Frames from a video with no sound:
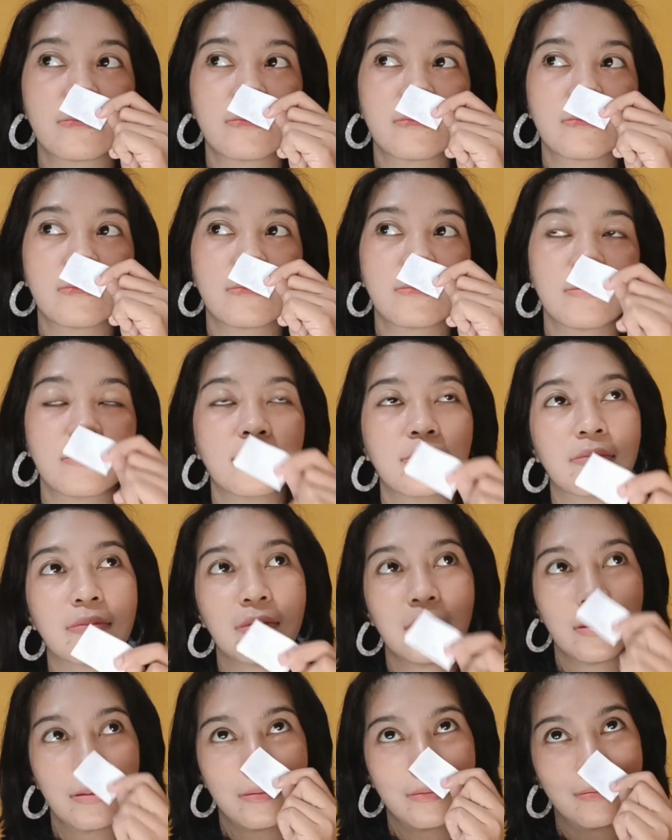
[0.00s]
hmm
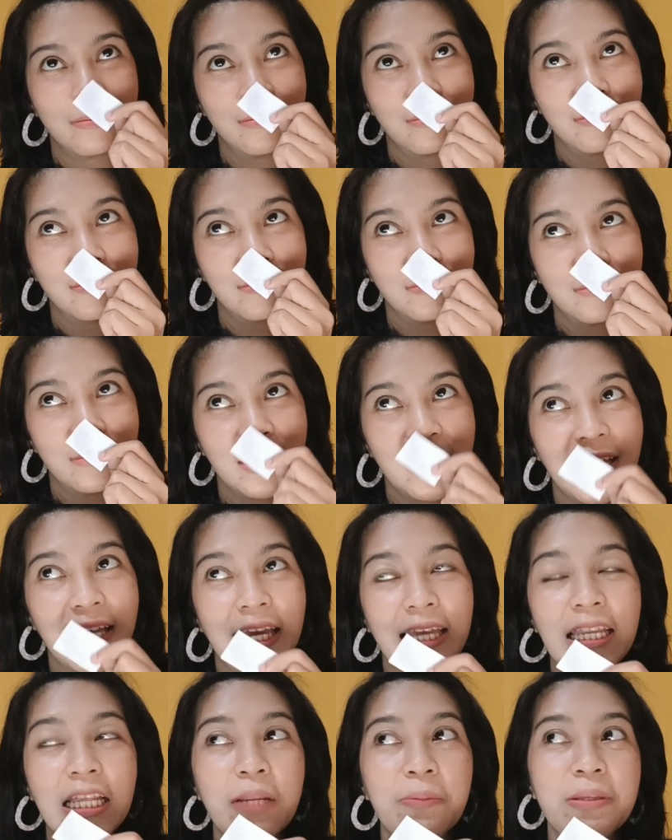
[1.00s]
ini lebih
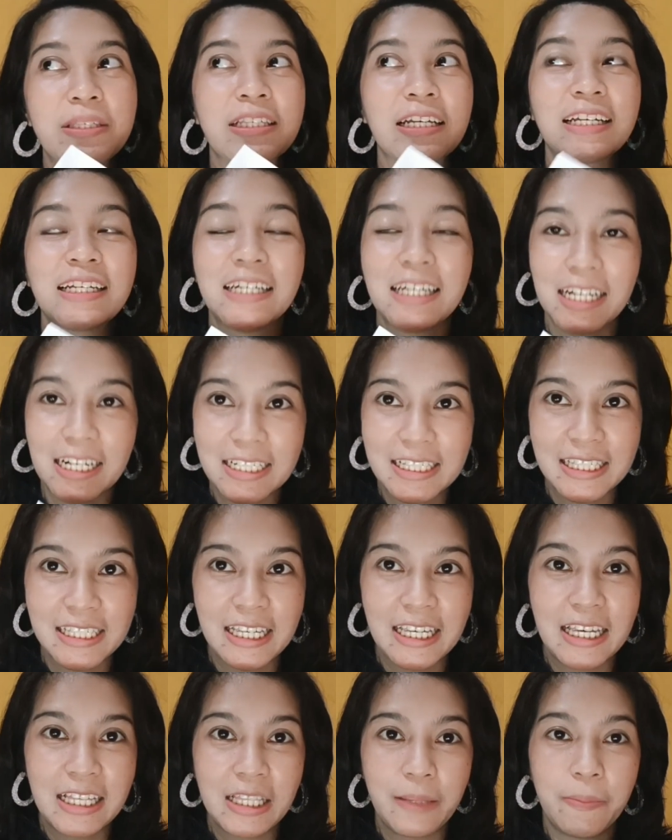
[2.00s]
seger sih
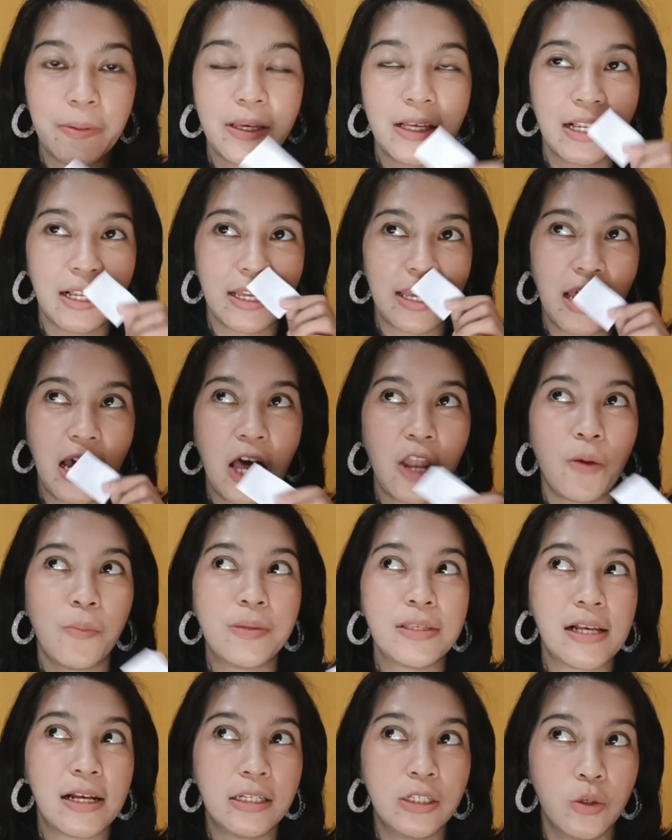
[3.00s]
tipikalnya kalau misalnya Dow
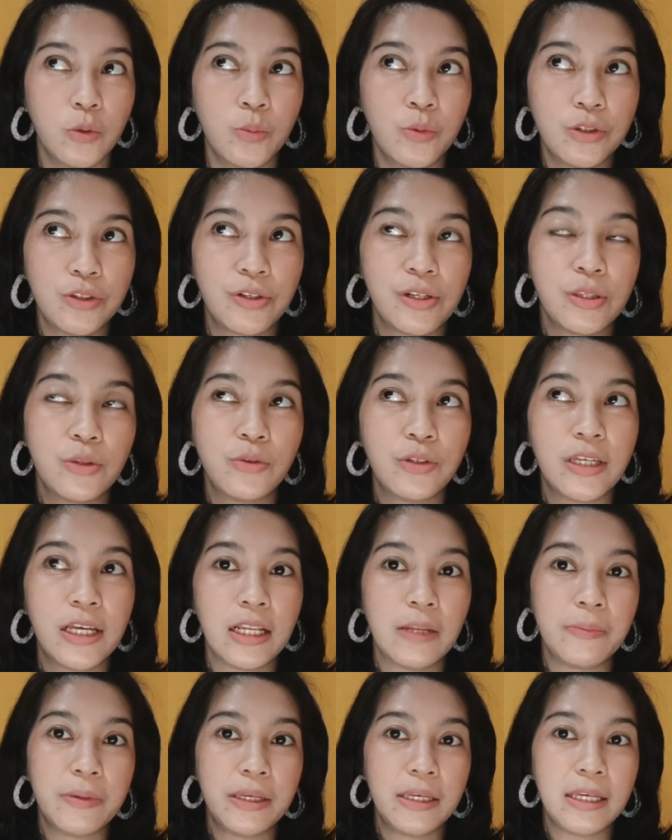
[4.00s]
Butri itu dia
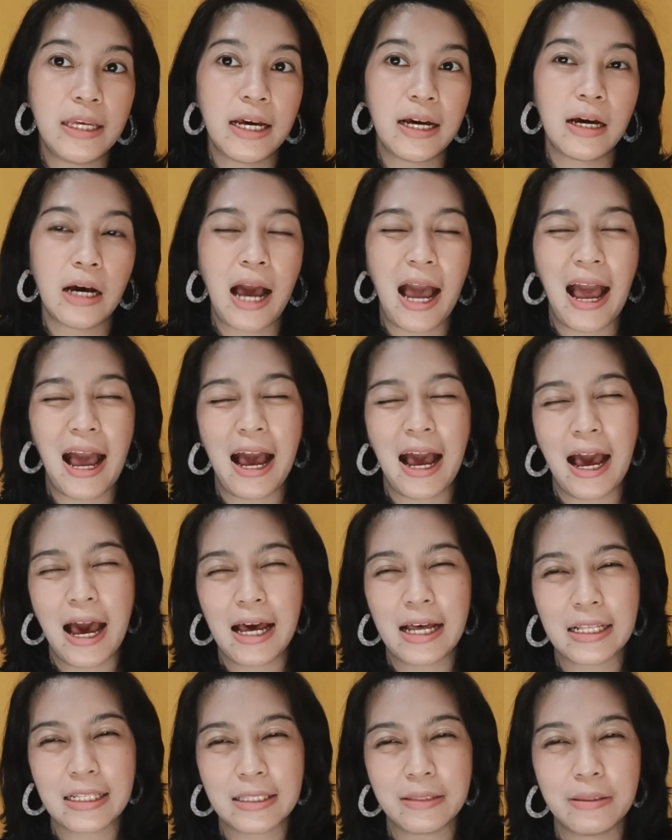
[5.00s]
lebih uh,
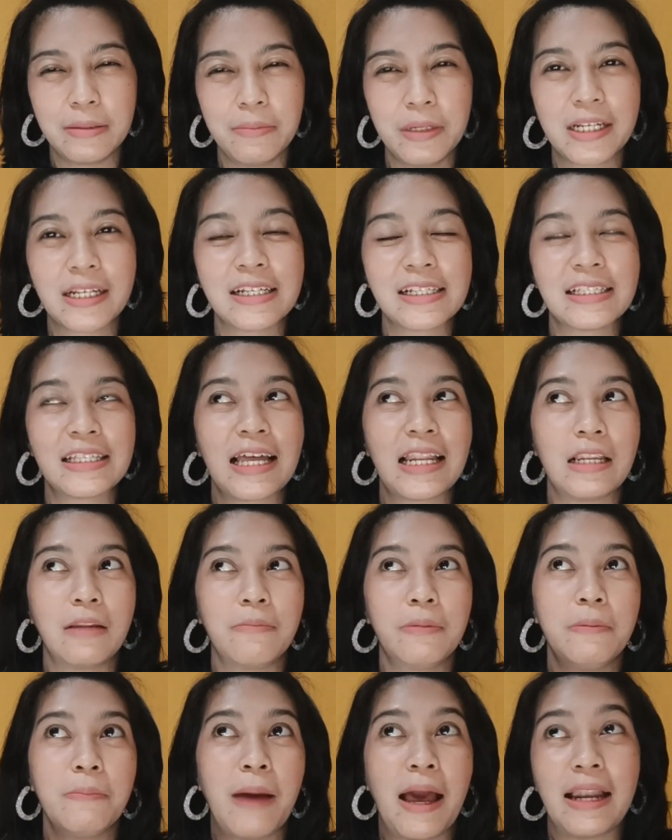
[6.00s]
berkesan lebih
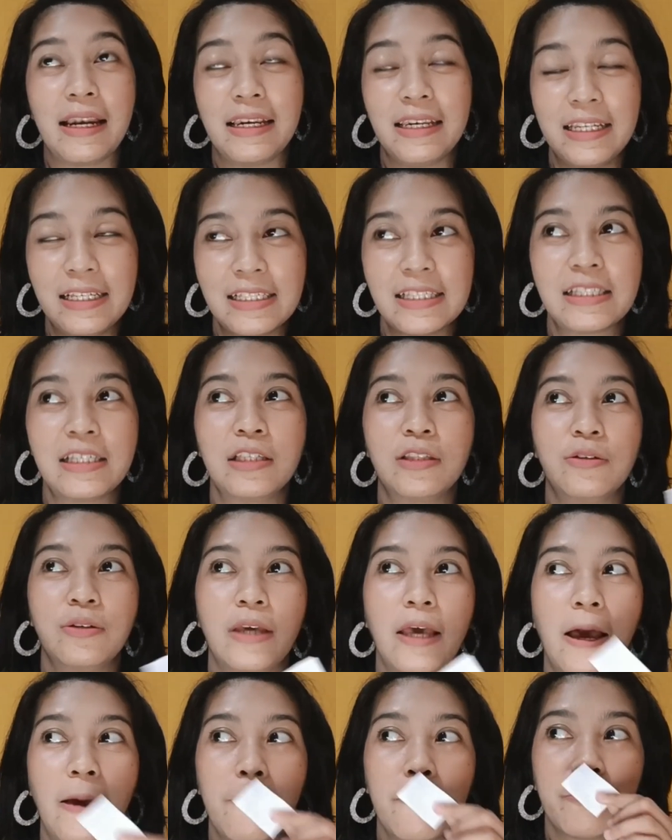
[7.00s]
manis gitu ya
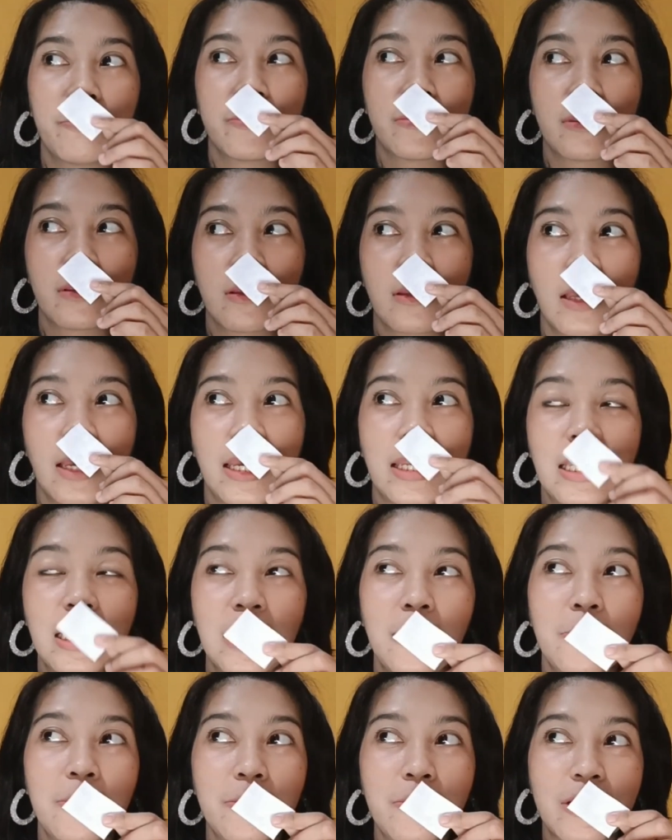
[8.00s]
ini lebih
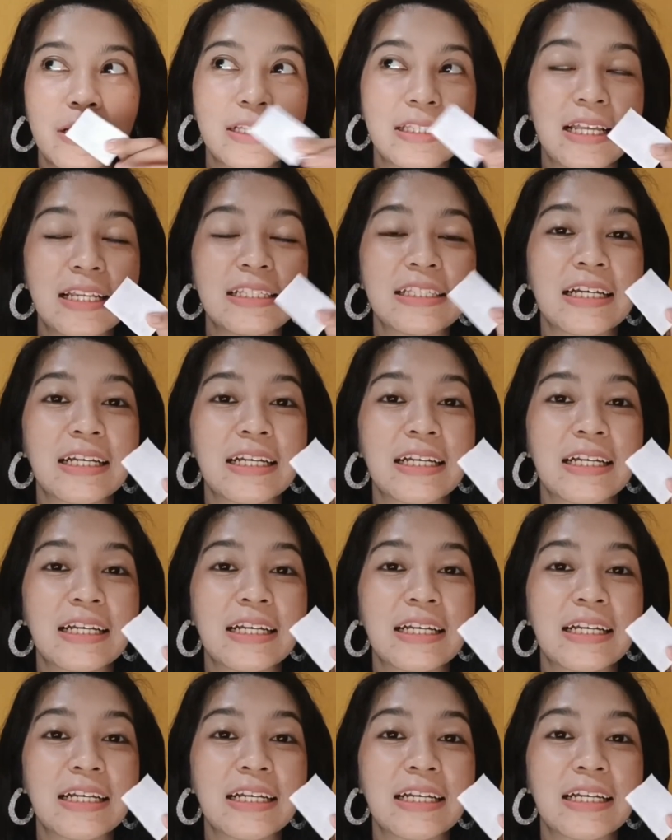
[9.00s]
berkesan seger